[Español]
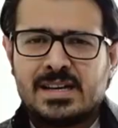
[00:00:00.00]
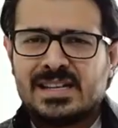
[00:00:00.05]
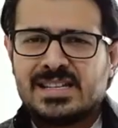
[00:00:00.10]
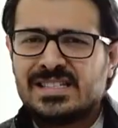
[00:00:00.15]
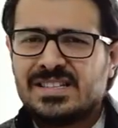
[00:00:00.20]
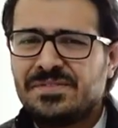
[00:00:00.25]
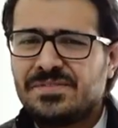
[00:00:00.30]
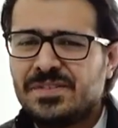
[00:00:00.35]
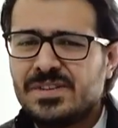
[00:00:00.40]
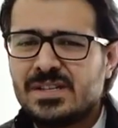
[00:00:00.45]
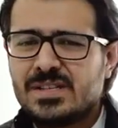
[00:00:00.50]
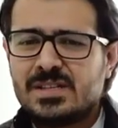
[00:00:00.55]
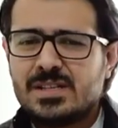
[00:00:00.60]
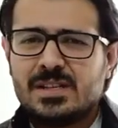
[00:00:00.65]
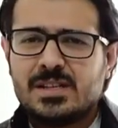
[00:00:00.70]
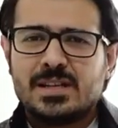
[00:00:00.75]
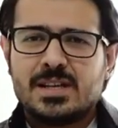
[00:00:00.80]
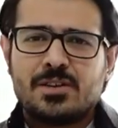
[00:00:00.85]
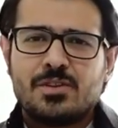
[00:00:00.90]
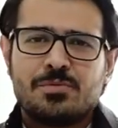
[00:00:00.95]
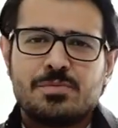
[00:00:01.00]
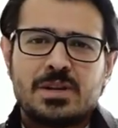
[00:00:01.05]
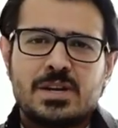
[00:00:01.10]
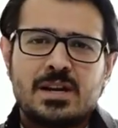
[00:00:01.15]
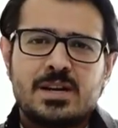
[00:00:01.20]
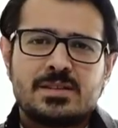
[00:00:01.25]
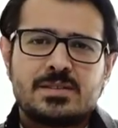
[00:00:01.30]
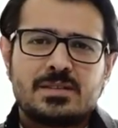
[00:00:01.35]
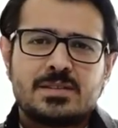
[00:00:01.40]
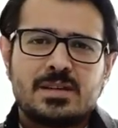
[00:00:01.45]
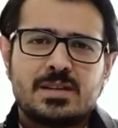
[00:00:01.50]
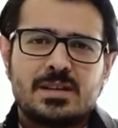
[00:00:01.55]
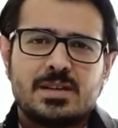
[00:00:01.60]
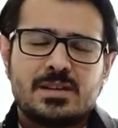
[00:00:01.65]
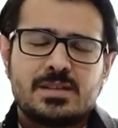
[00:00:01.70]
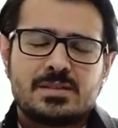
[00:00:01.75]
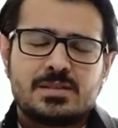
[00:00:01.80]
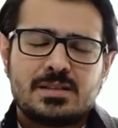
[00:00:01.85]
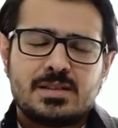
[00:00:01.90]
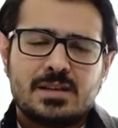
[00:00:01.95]
Es difícil de dominar este,
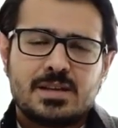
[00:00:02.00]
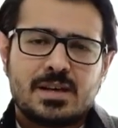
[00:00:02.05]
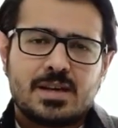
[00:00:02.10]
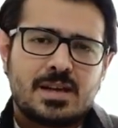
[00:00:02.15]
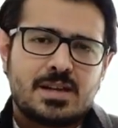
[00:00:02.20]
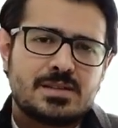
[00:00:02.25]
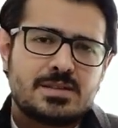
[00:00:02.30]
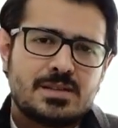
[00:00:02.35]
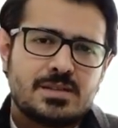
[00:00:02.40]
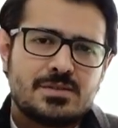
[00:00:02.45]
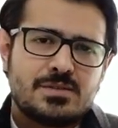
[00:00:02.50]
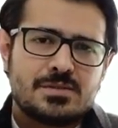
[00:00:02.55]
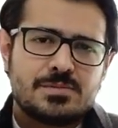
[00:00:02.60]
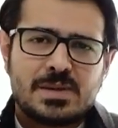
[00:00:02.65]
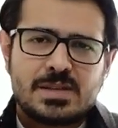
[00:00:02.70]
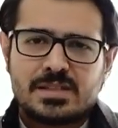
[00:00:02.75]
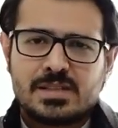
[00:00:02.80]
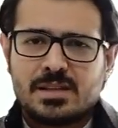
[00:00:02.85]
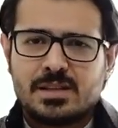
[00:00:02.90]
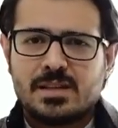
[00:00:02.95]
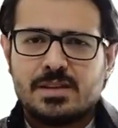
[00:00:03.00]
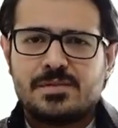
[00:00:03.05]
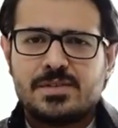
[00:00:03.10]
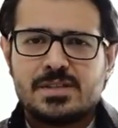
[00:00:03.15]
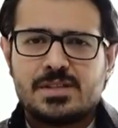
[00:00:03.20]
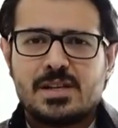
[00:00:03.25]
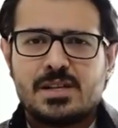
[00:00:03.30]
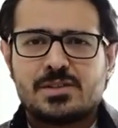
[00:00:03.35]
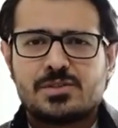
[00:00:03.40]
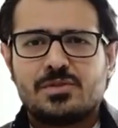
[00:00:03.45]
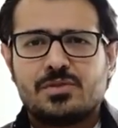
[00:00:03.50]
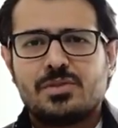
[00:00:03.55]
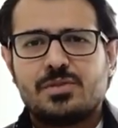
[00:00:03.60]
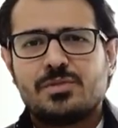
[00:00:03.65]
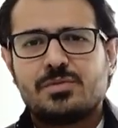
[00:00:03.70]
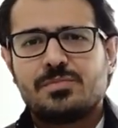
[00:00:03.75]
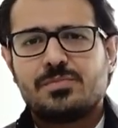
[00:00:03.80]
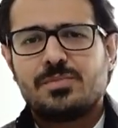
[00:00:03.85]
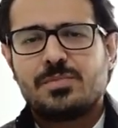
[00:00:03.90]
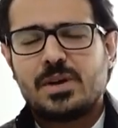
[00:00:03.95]
este ejercicio, es bastante difícil,
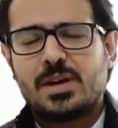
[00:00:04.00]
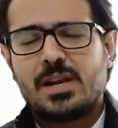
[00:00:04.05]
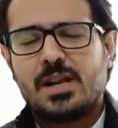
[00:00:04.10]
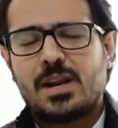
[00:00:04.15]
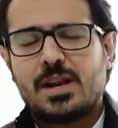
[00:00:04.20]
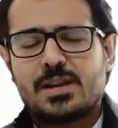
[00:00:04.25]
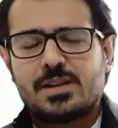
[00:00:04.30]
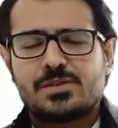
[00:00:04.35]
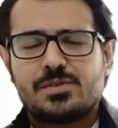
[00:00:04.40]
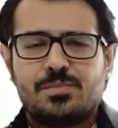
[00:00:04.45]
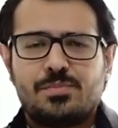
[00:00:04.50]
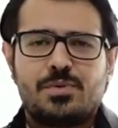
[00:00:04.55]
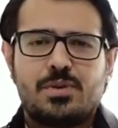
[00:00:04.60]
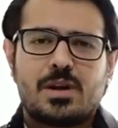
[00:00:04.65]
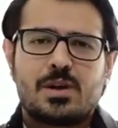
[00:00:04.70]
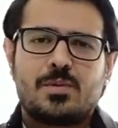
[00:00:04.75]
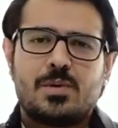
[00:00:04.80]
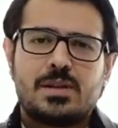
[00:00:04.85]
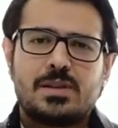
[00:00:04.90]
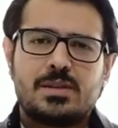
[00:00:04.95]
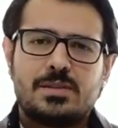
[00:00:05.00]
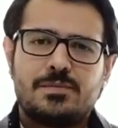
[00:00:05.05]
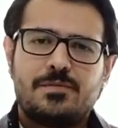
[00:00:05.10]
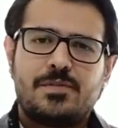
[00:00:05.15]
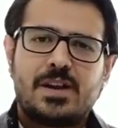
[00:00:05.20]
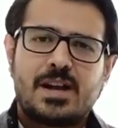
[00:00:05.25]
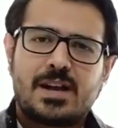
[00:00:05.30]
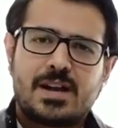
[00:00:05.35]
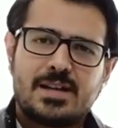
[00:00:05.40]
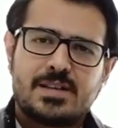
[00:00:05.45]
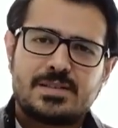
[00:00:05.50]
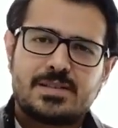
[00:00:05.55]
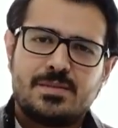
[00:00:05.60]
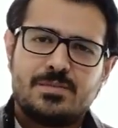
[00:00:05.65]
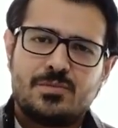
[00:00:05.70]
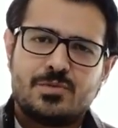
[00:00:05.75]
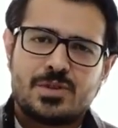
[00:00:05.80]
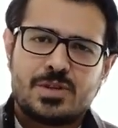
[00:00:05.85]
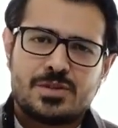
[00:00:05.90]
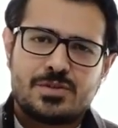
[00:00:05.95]
eso es la razón por la cual fracasa en
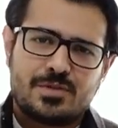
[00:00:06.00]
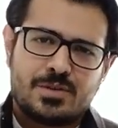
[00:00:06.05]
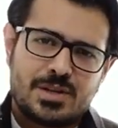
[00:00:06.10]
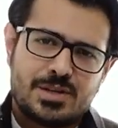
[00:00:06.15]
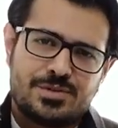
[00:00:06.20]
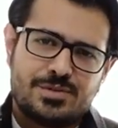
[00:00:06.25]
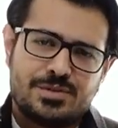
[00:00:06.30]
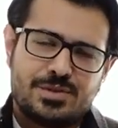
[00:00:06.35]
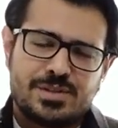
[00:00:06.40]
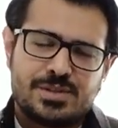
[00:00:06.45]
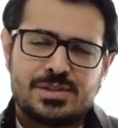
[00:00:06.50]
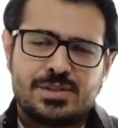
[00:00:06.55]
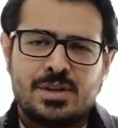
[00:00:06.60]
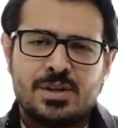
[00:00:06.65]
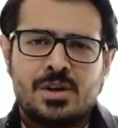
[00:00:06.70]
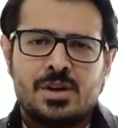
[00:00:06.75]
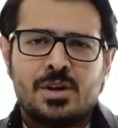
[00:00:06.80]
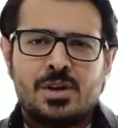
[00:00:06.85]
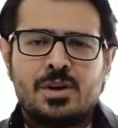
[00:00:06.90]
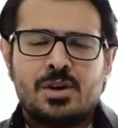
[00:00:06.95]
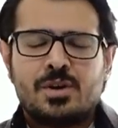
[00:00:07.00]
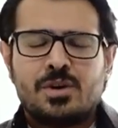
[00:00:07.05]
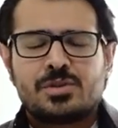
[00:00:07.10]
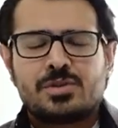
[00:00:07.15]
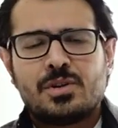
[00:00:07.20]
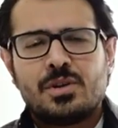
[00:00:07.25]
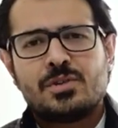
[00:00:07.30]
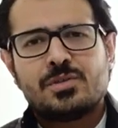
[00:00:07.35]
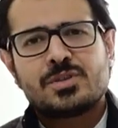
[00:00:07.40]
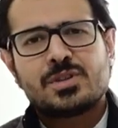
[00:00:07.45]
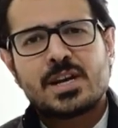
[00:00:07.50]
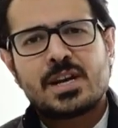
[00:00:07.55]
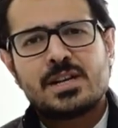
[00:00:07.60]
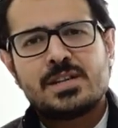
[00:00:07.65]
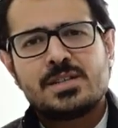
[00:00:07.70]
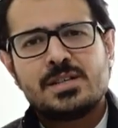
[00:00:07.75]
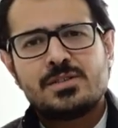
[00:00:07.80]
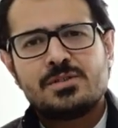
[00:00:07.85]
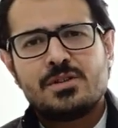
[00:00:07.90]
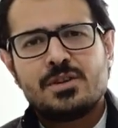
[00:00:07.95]
muchas ocasiones. Otro de los
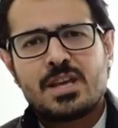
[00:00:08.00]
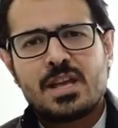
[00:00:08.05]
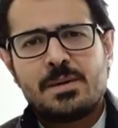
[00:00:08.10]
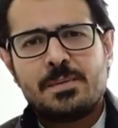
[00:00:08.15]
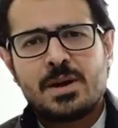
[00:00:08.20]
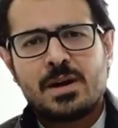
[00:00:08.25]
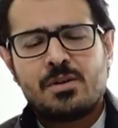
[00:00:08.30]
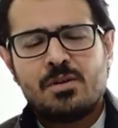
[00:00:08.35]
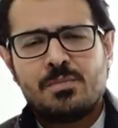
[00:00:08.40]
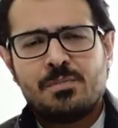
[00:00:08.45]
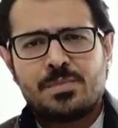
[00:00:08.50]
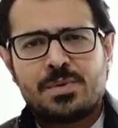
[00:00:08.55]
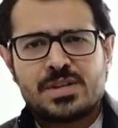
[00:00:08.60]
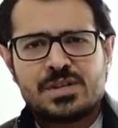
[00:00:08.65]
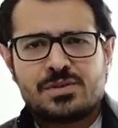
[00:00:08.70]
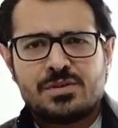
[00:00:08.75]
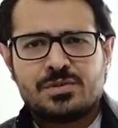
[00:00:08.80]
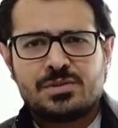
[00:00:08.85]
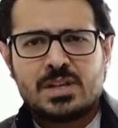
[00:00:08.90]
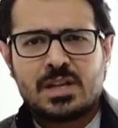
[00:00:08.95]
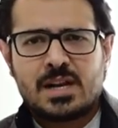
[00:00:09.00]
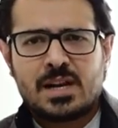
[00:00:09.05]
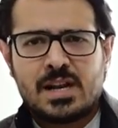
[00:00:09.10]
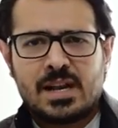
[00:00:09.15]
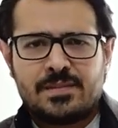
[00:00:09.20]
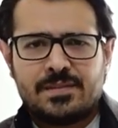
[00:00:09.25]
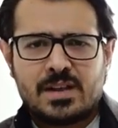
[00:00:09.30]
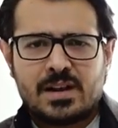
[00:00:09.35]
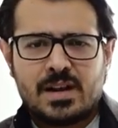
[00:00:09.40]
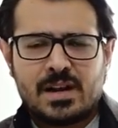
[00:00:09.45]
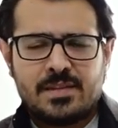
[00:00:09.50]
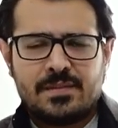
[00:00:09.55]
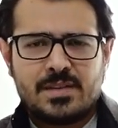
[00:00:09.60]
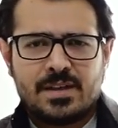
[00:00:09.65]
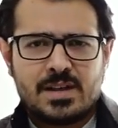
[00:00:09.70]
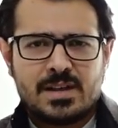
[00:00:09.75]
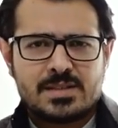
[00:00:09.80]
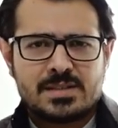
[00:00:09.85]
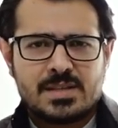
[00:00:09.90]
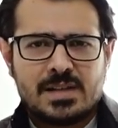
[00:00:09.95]
ejercicios lo llaman compresión del glande. El
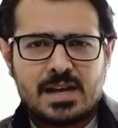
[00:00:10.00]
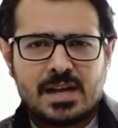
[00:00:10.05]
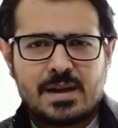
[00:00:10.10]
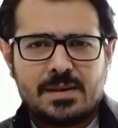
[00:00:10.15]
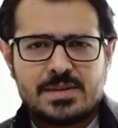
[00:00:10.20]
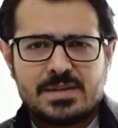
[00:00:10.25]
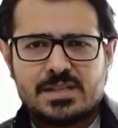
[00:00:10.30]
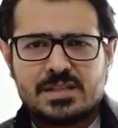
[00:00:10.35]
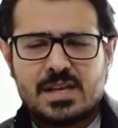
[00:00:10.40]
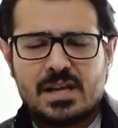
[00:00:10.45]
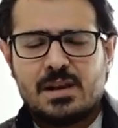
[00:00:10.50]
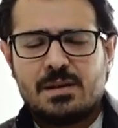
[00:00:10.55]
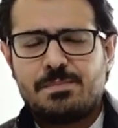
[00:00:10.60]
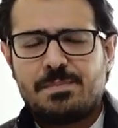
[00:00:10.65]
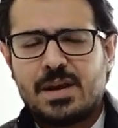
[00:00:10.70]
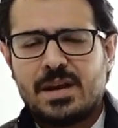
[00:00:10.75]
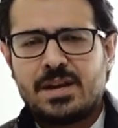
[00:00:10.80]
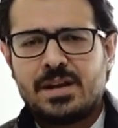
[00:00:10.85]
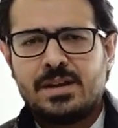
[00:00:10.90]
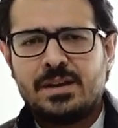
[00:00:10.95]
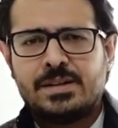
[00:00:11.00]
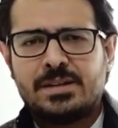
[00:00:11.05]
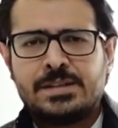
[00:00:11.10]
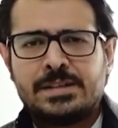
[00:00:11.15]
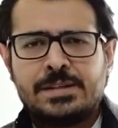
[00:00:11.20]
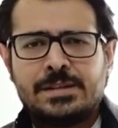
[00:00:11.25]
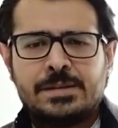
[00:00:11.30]
glande es la cabecita del pene.